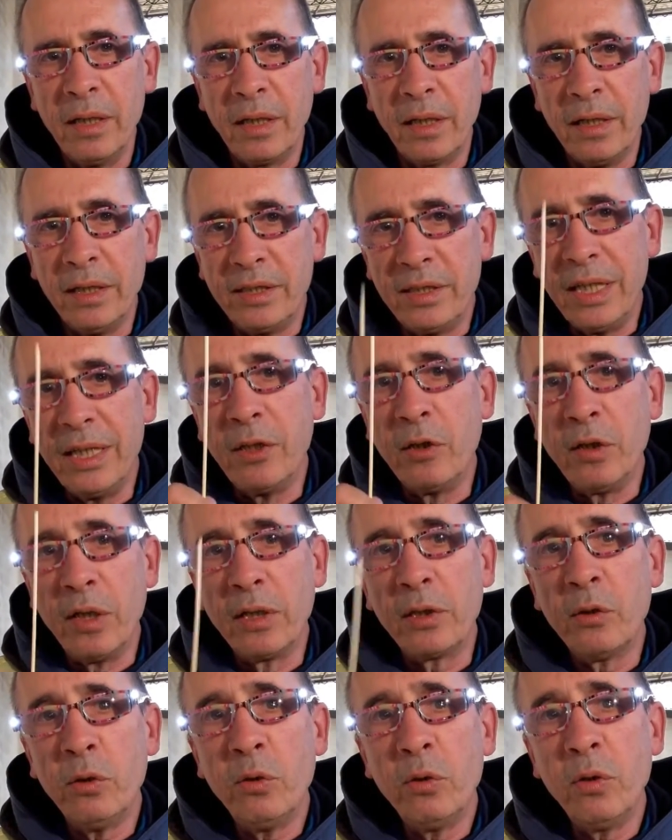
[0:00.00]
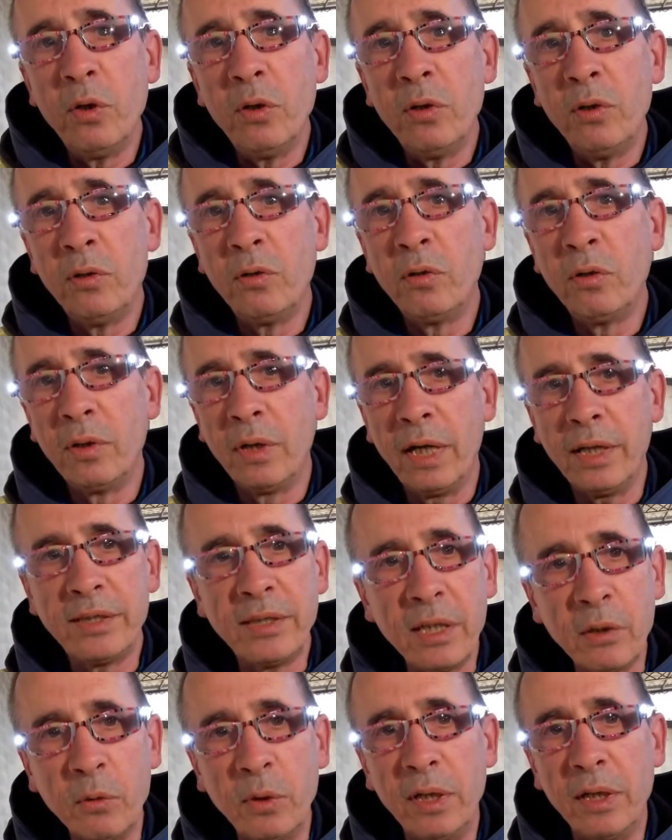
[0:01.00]
Grissino nel culo, a
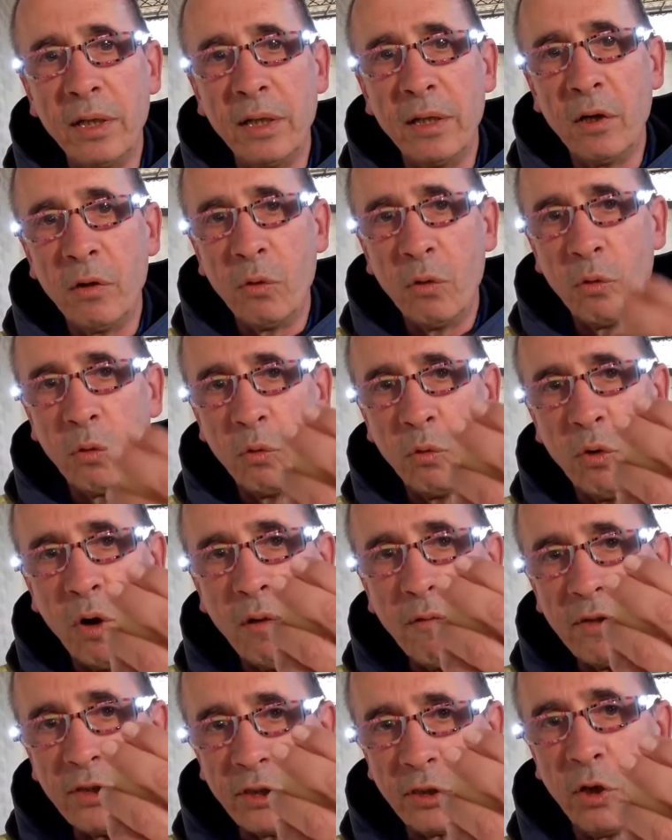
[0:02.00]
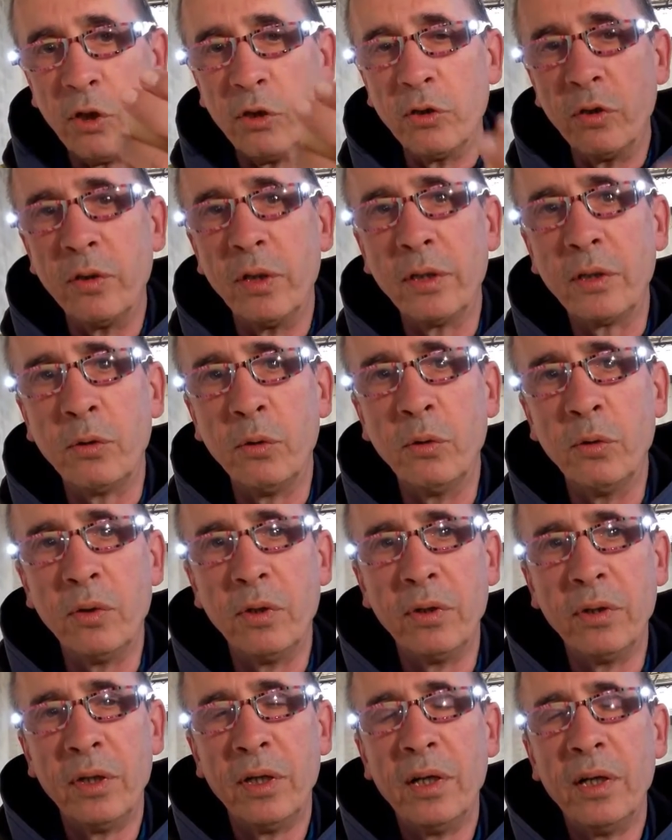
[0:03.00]
seguire uovo sodo nel
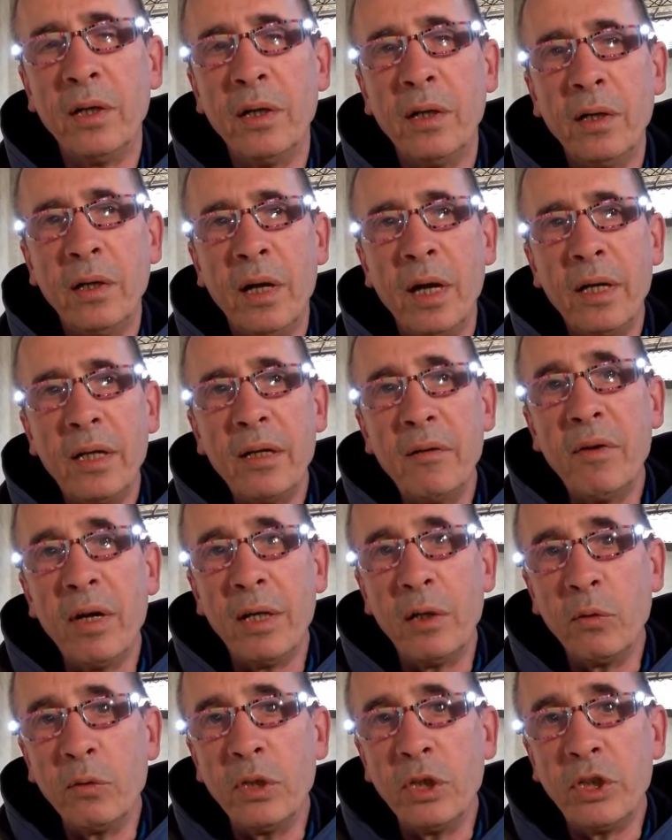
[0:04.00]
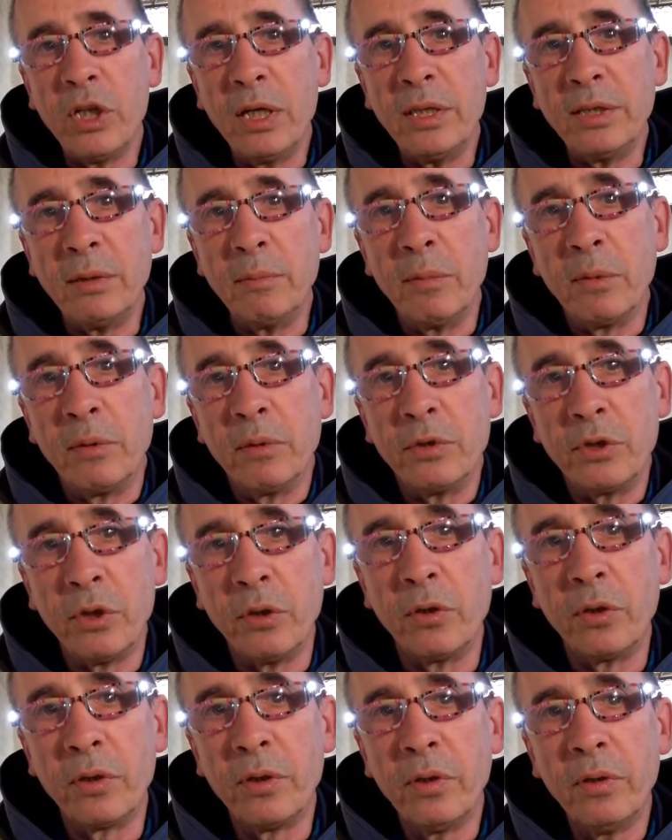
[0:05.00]
culo. Arriva all'undicesimo
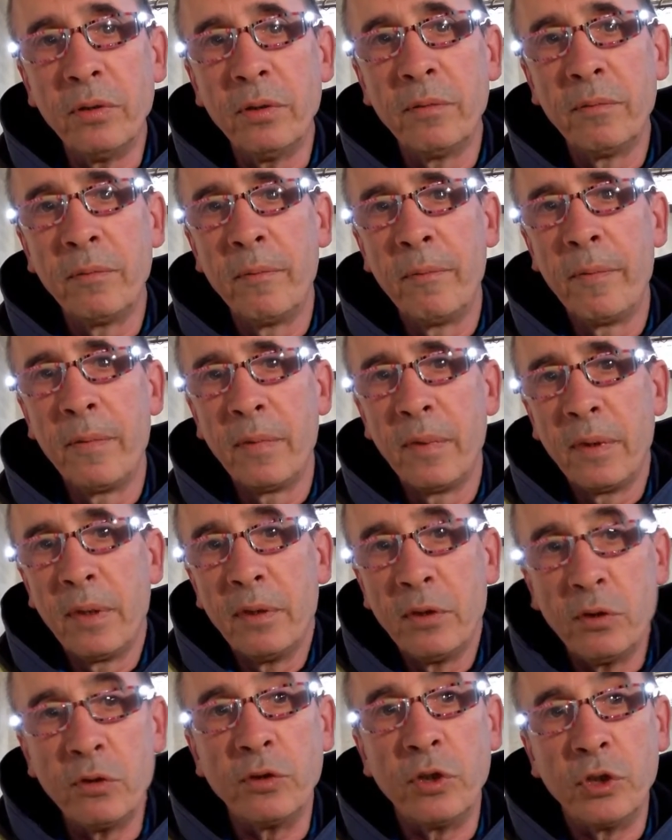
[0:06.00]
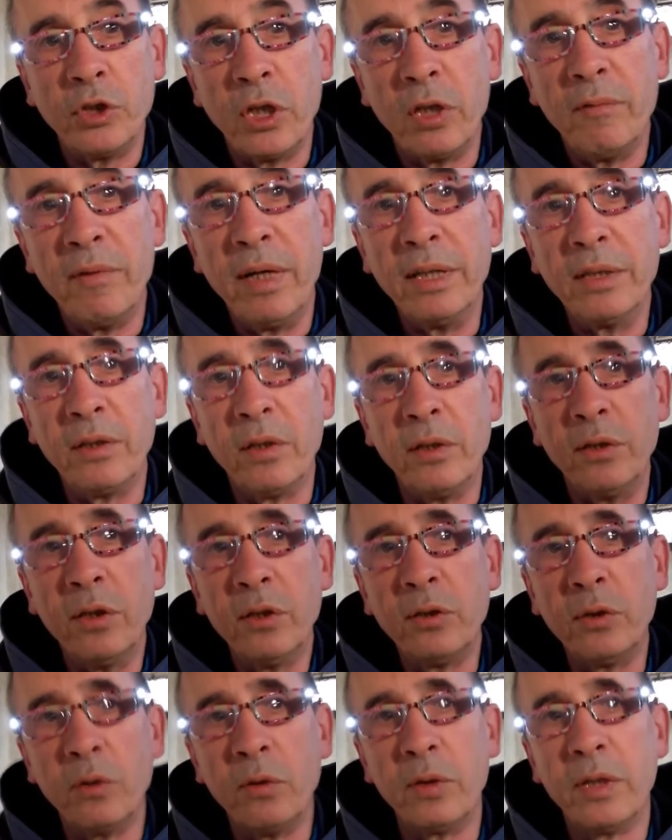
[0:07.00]
giorno, su suggerimento del
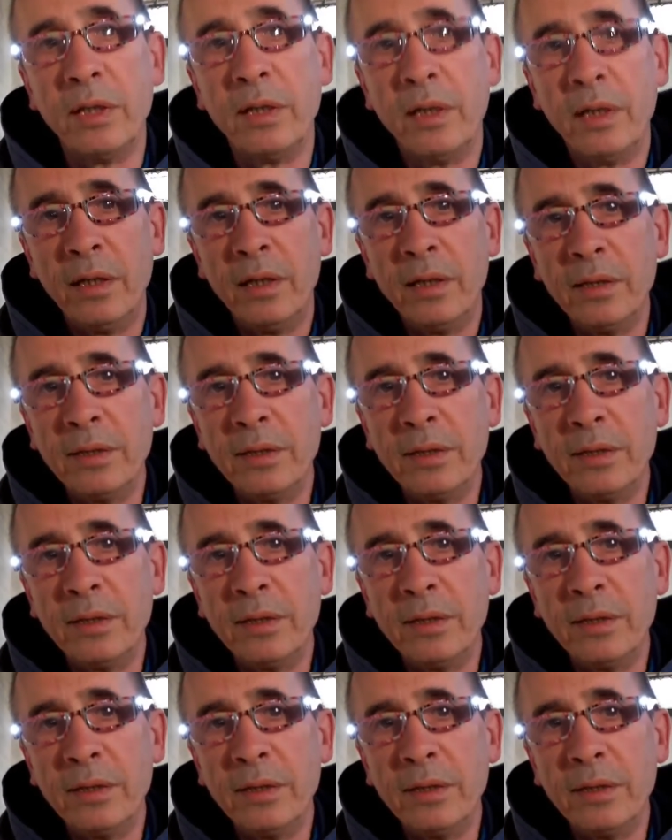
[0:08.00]
dottore,